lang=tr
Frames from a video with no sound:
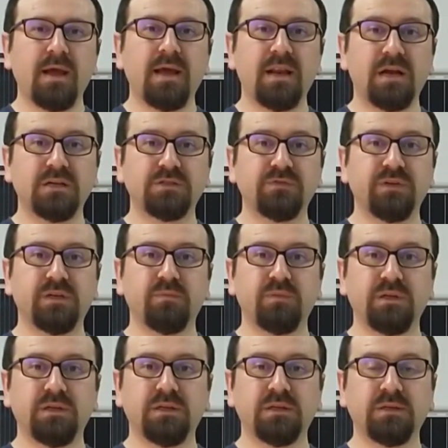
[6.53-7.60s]
Enerji
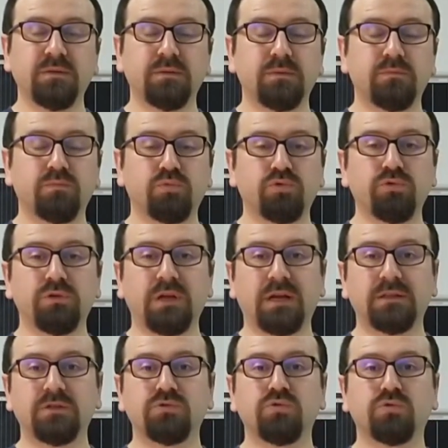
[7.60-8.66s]
verimliliğini
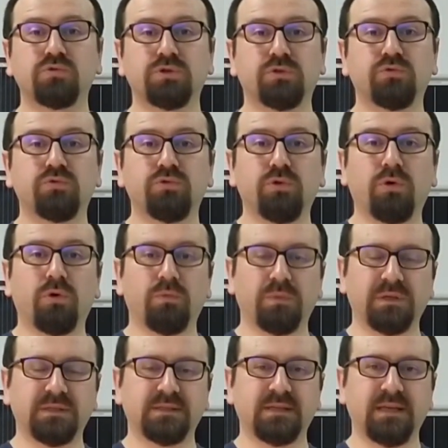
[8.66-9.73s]
bugünlerde çokça duyuyor
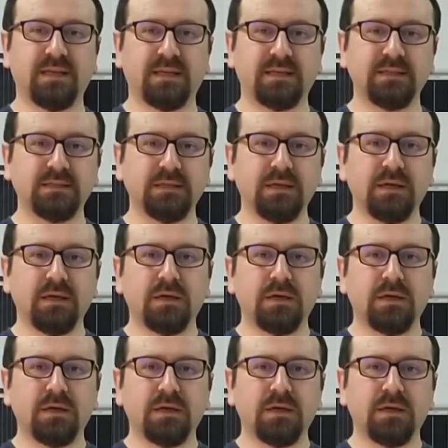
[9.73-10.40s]
olmanız gerekir.